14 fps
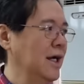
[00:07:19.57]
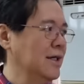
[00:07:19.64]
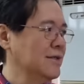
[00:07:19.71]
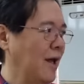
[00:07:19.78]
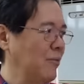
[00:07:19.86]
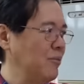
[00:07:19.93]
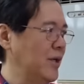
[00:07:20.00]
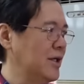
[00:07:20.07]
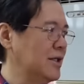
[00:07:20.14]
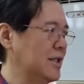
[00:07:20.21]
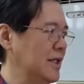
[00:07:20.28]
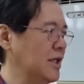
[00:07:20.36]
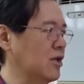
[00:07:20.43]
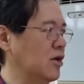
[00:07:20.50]
Number
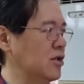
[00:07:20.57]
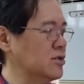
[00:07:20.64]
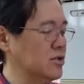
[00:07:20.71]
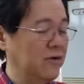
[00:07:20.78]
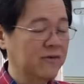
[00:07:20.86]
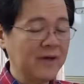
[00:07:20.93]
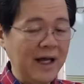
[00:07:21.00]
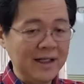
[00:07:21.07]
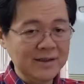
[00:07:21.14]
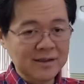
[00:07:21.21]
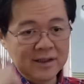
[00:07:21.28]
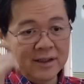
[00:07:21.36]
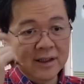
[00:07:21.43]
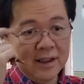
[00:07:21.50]
3 cause of
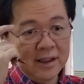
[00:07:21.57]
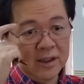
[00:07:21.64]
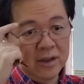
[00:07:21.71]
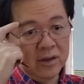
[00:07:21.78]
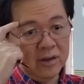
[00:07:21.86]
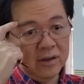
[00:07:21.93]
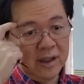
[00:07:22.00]
cancer dito.